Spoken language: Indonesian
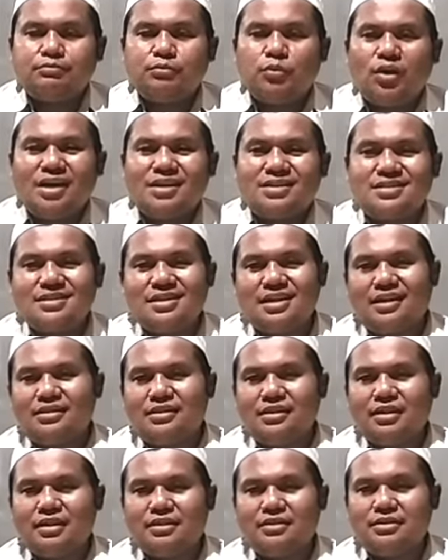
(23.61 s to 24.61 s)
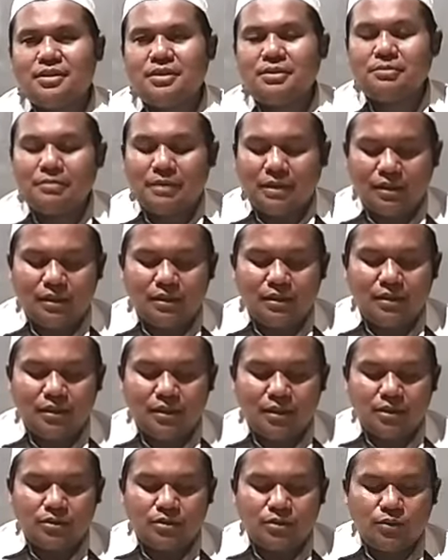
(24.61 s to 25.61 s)
puasa dengan jima
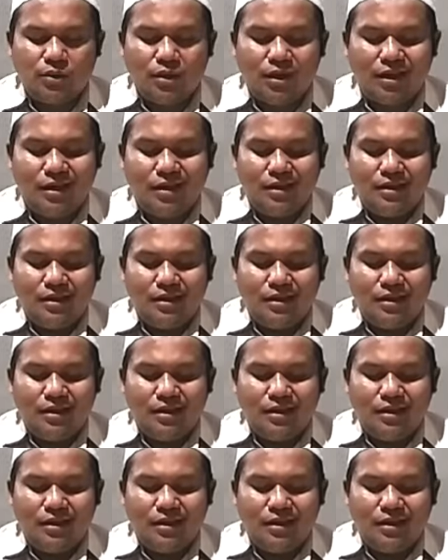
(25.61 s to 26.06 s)
itu